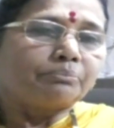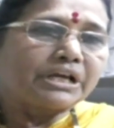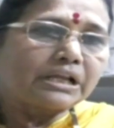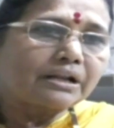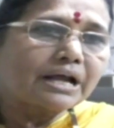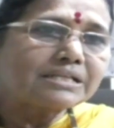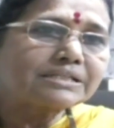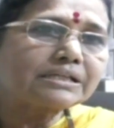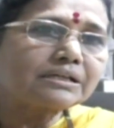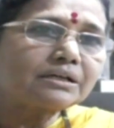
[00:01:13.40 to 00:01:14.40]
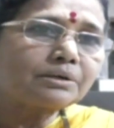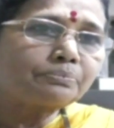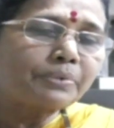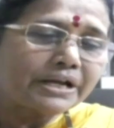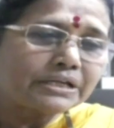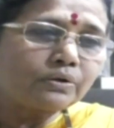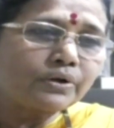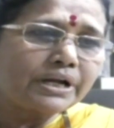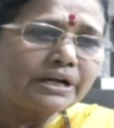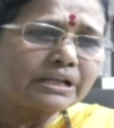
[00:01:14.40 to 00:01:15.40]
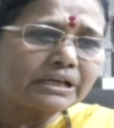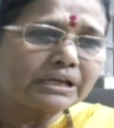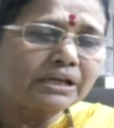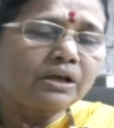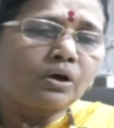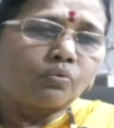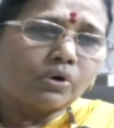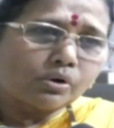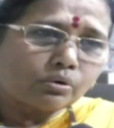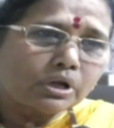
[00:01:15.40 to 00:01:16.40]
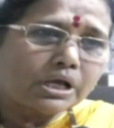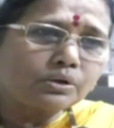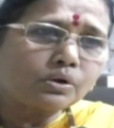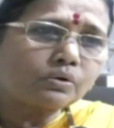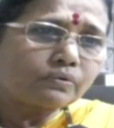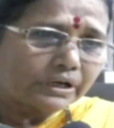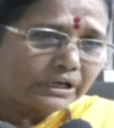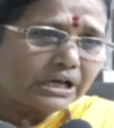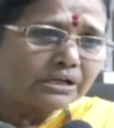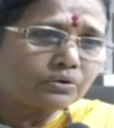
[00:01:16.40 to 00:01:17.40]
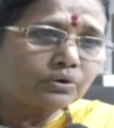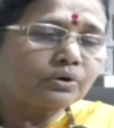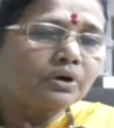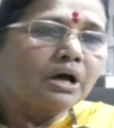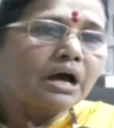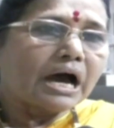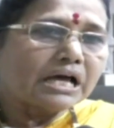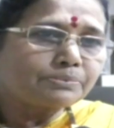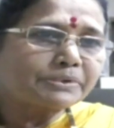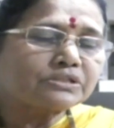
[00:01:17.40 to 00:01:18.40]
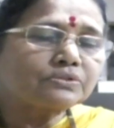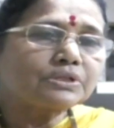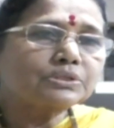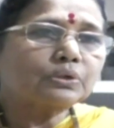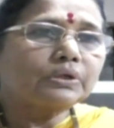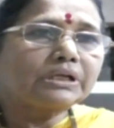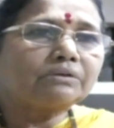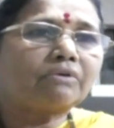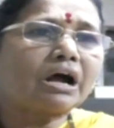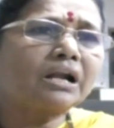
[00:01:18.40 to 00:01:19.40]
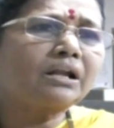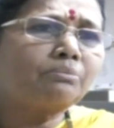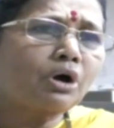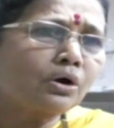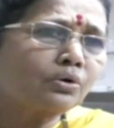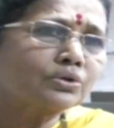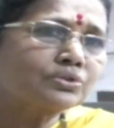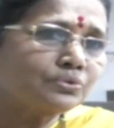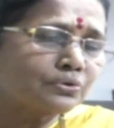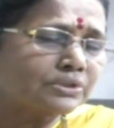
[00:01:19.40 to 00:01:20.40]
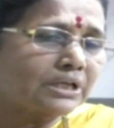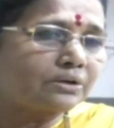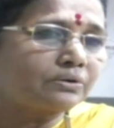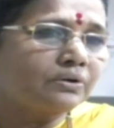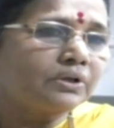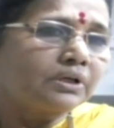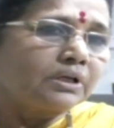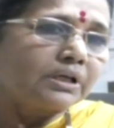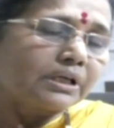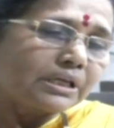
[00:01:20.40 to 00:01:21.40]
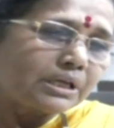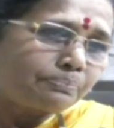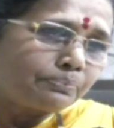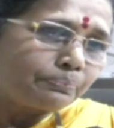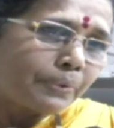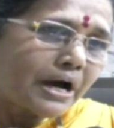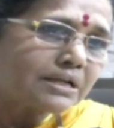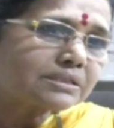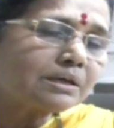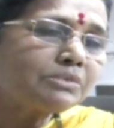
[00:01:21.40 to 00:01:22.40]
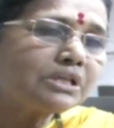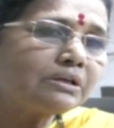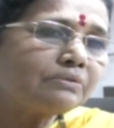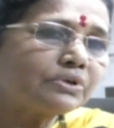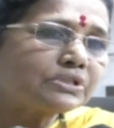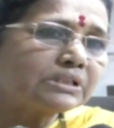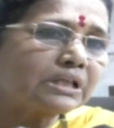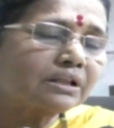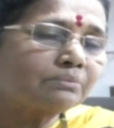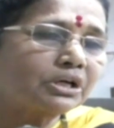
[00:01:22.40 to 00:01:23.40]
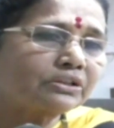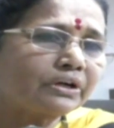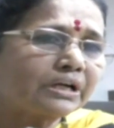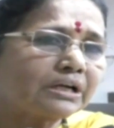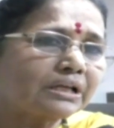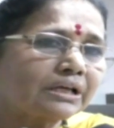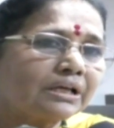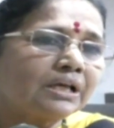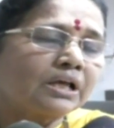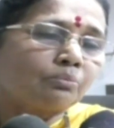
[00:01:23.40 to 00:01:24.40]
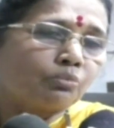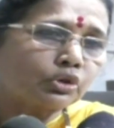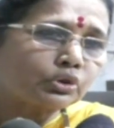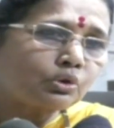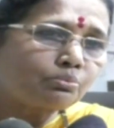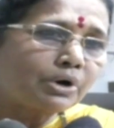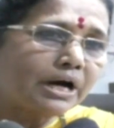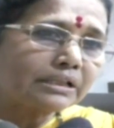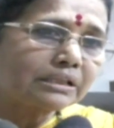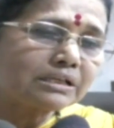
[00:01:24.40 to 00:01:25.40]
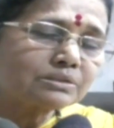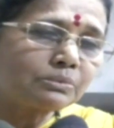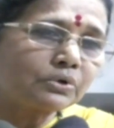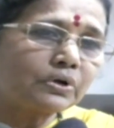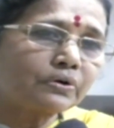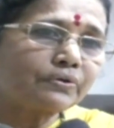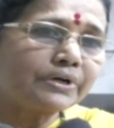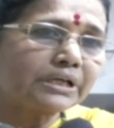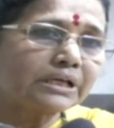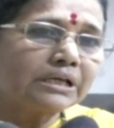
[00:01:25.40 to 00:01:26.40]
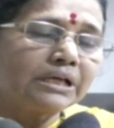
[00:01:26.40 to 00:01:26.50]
మిగిలిన రాజకీయ పార్టీలు ఉన్నాయంటే ఒక కులానికో ఒక వర్గానికో ఆధిపత్యం తీసుకొని వాళ్ళ బాగు కోసం చూస్తారు ఈ పార్స్ సమితి వచ్చిన తర్వాత మాత్రం ఏంటంటే మొత్తం భారతదేశంలో ఉన్నటువంటి